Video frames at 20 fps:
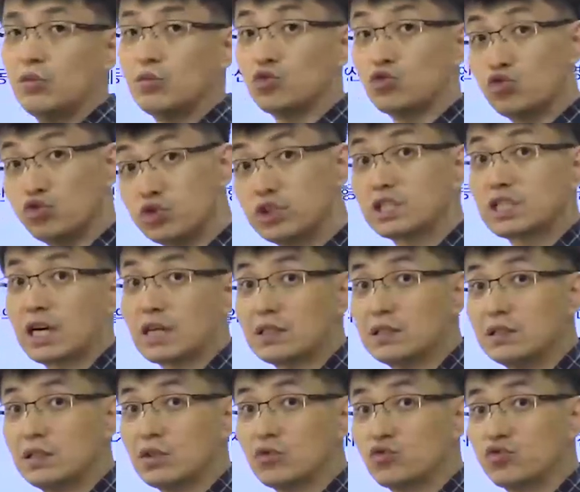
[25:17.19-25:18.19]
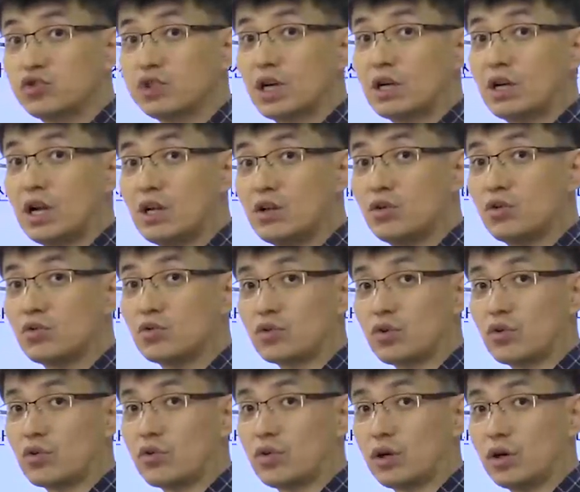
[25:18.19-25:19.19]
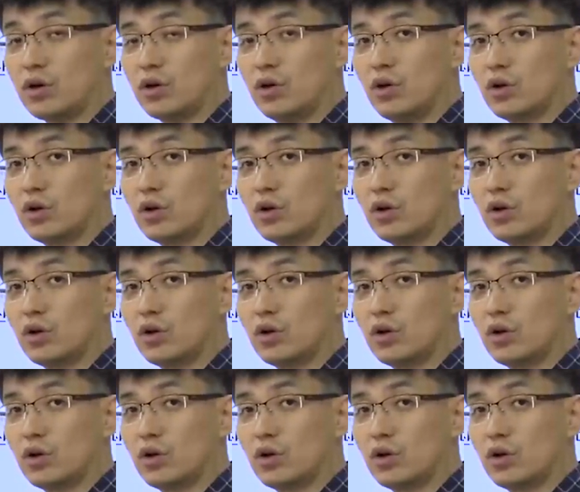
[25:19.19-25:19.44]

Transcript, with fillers: 주식 같은 데 투자를 하려고 그럴 거예요.